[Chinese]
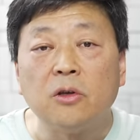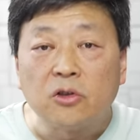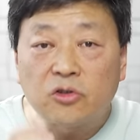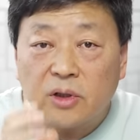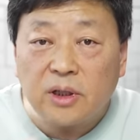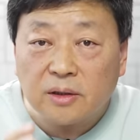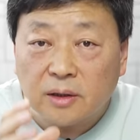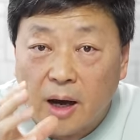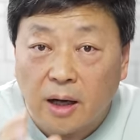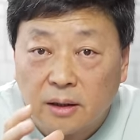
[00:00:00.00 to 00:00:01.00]
所以
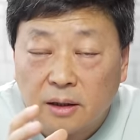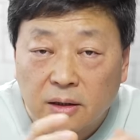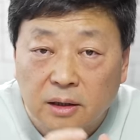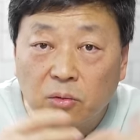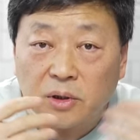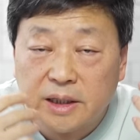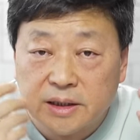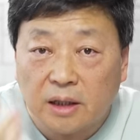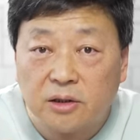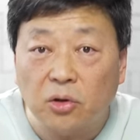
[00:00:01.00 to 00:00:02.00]
他的跟我在
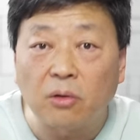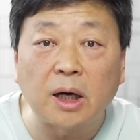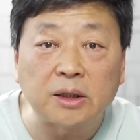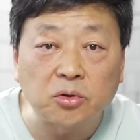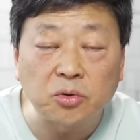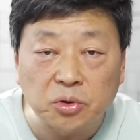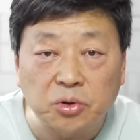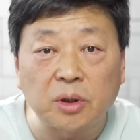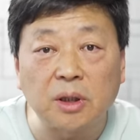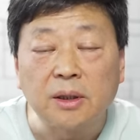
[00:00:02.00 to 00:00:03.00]
讲这段话的时候就
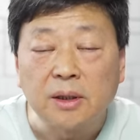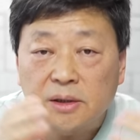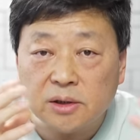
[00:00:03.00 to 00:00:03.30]
说。”